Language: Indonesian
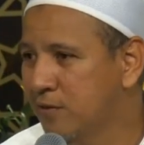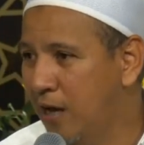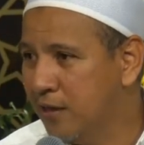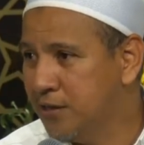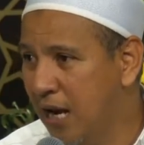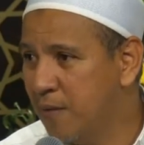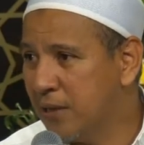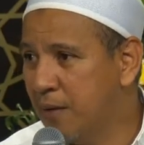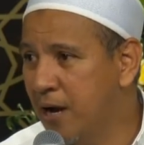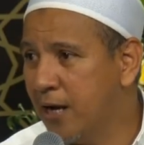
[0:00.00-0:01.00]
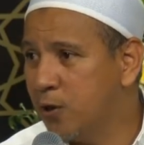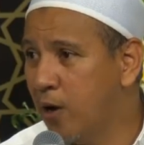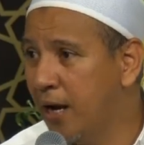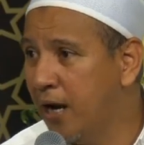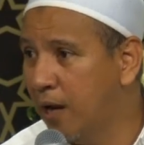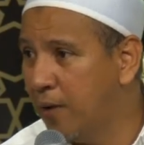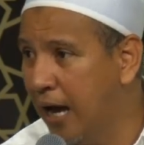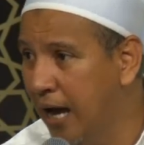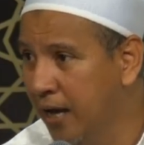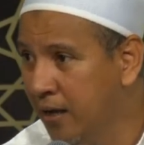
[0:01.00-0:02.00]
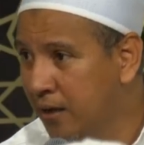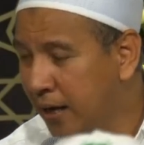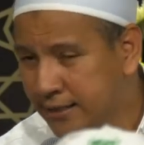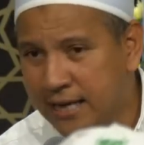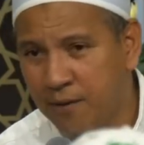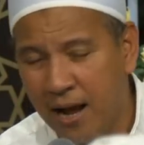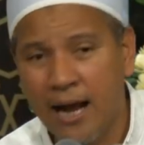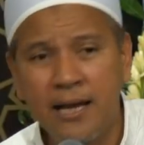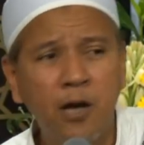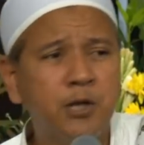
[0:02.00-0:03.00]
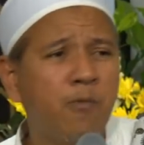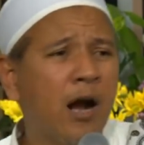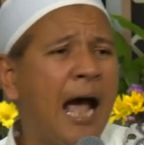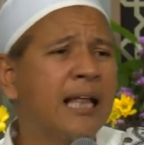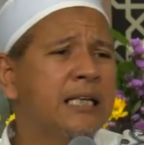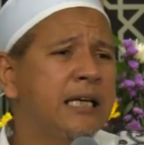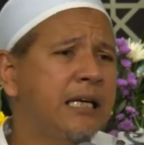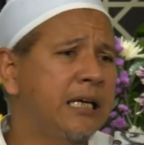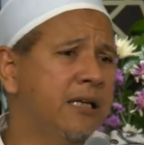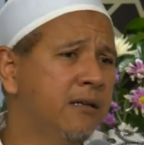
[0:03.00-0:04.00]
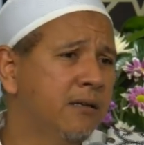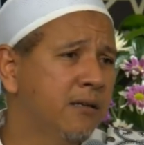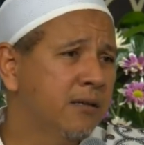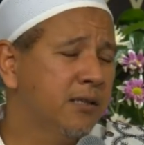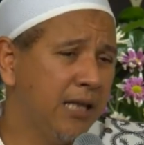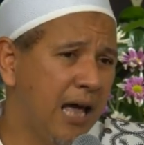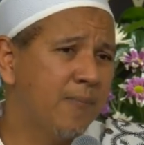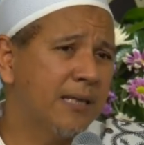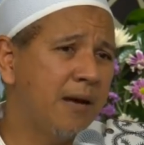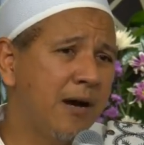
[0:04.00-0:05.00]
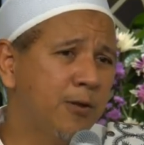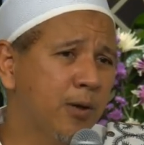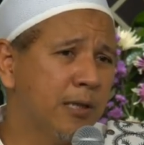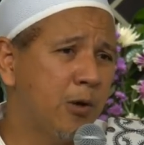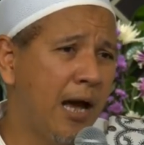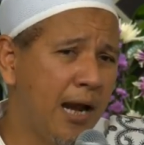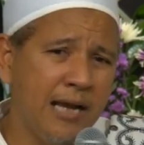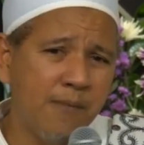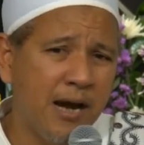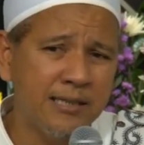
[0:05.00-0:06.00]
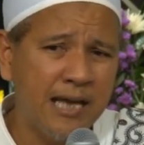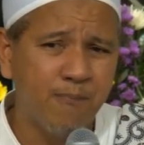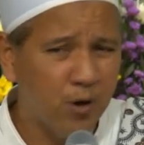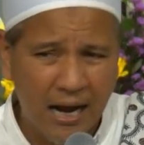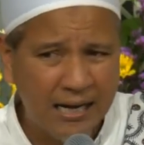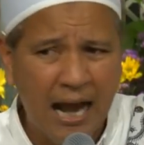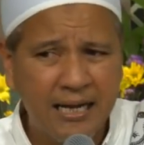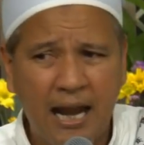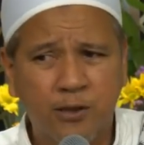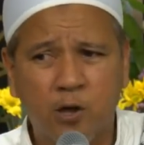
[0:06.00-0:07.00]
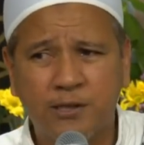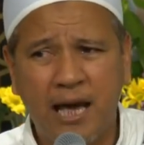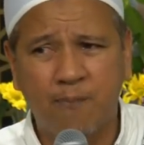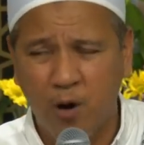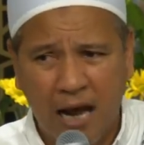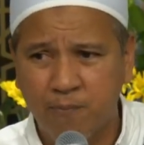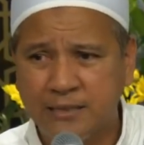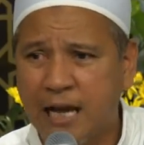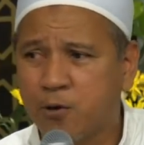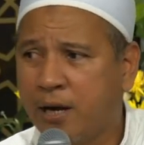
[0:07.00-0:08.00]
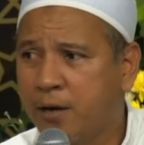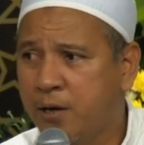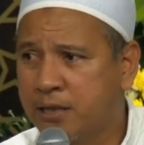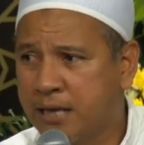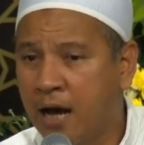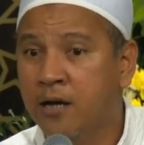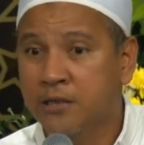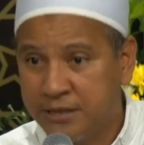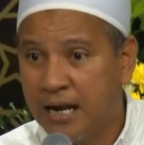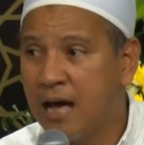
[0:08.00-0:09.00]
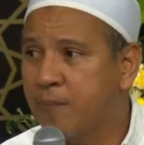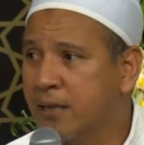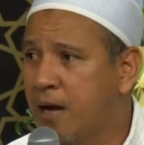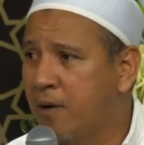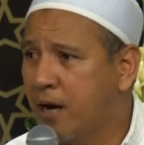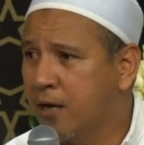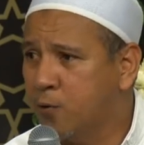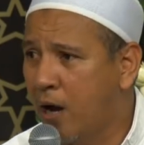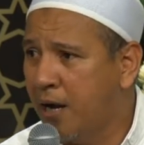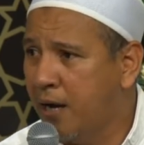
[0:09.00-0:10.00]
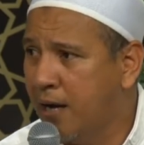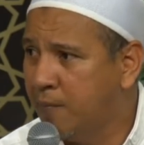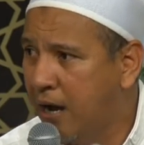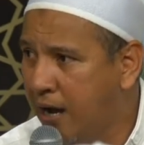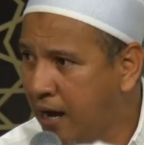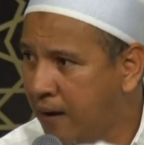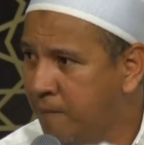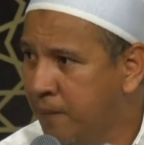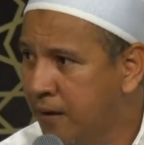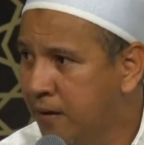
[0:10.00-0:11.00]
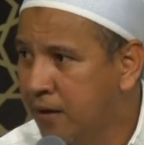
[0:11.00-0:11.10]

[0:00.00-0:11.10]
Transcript: Ya, sila pertama ketuhanan yang maha esa, makanya jumbo ganti. Sila pertama tuh ketuhanan yang maha esa, bukan keadilan sosial, bukan persatuan Indonesia. Sila pertama ketuhanan yang maha